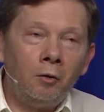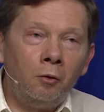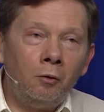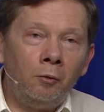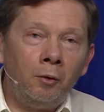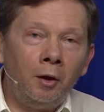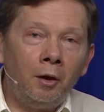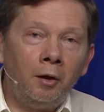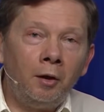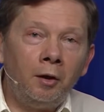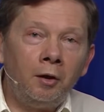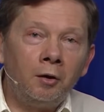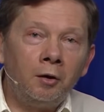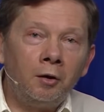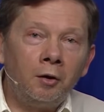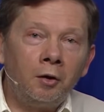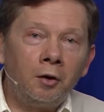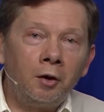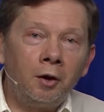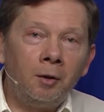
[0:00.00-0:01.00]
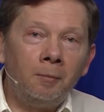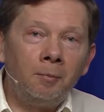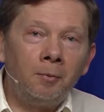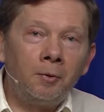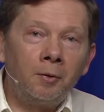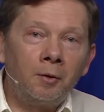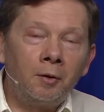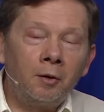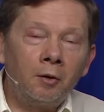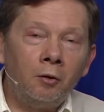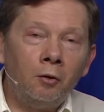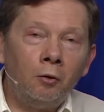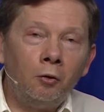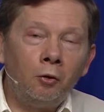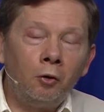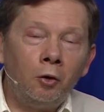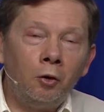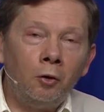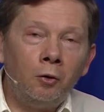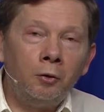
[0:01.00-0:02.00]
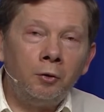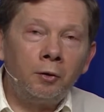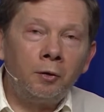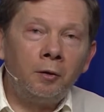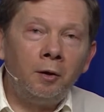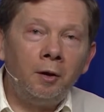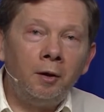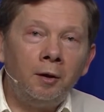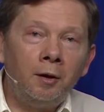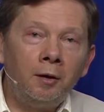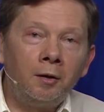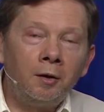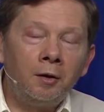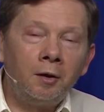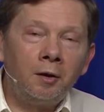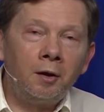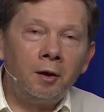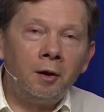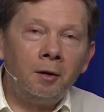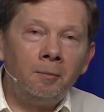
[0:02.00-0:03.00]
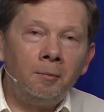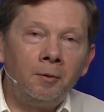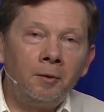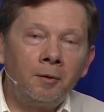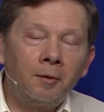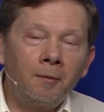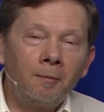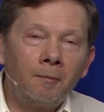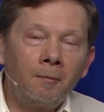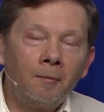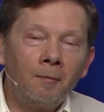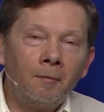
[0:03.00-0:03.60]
никаких отношений, никаких близких отношений.